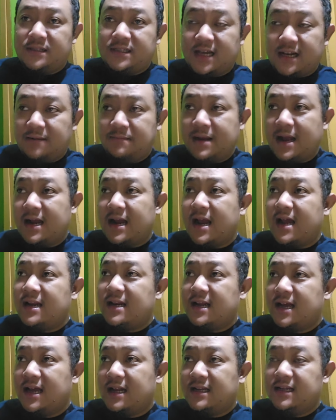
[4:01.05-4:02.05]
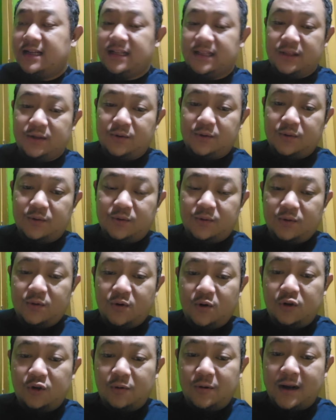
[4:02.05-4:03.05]
mencari makanan gitu
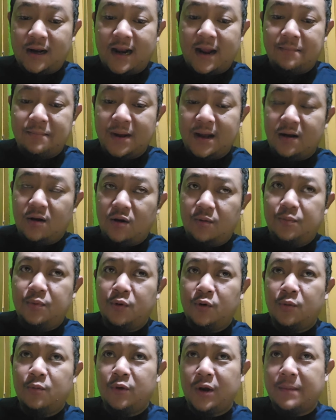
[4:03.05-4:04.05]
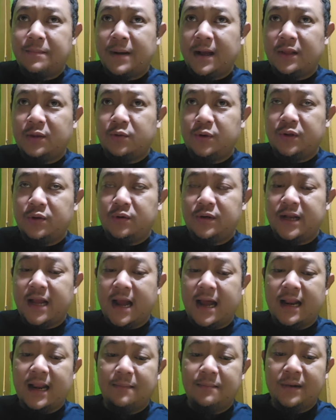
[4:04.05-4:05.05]
atau kenapa kok burung murai batu itu di
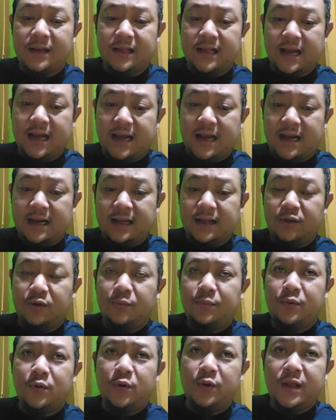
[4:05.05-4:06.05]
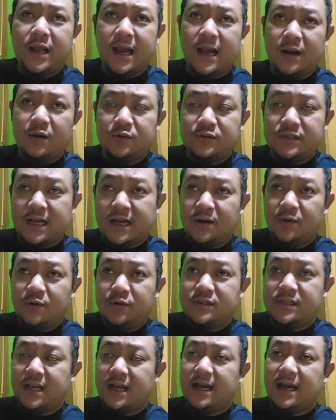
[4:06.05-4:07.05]
alam liar itu bulunya
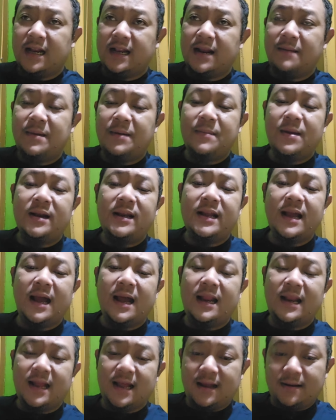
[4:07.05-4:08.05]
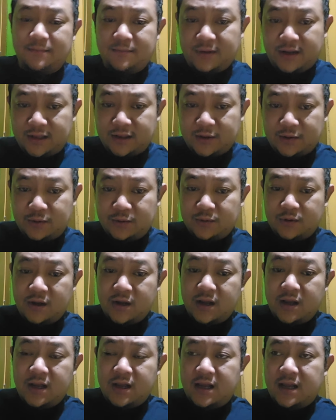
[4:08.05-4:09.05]
halus-halus ya karena memang di alam gitu
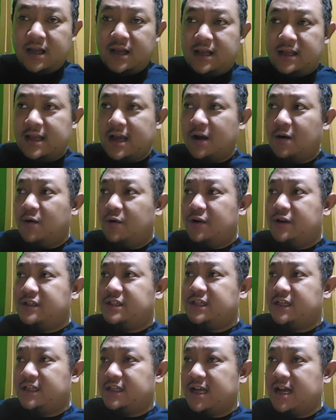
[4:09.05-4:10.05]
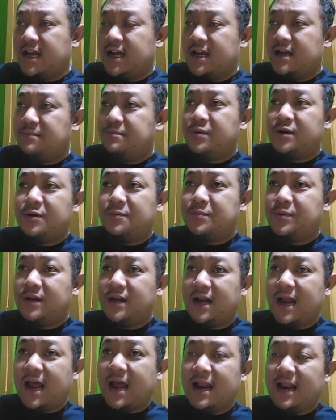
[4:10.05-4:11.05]
yang kondisinya
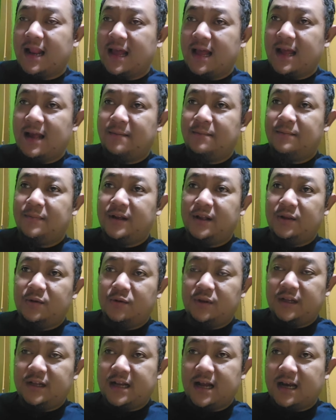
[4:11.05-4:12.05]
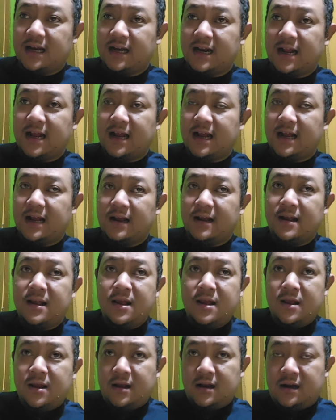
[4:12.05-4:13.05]
benar-benar alam gitu tidak kena
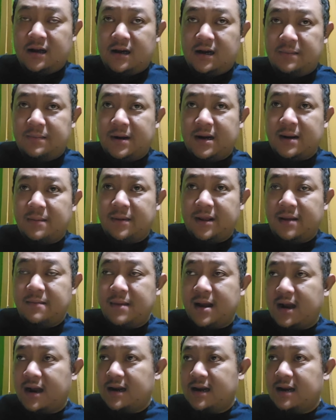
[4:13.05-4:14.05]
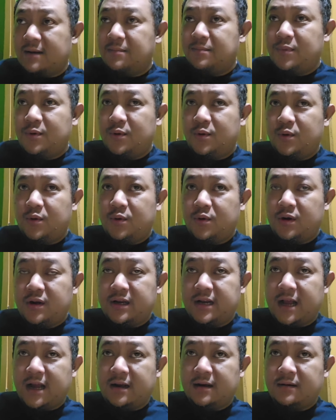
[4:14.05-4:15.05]
eh, apa namanya makanan
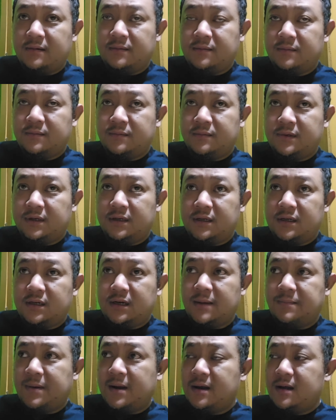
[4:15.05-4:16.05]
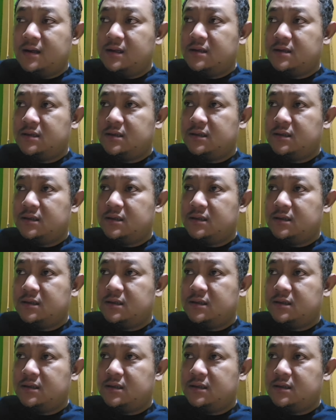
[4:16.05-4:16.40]
pur yang eh, apa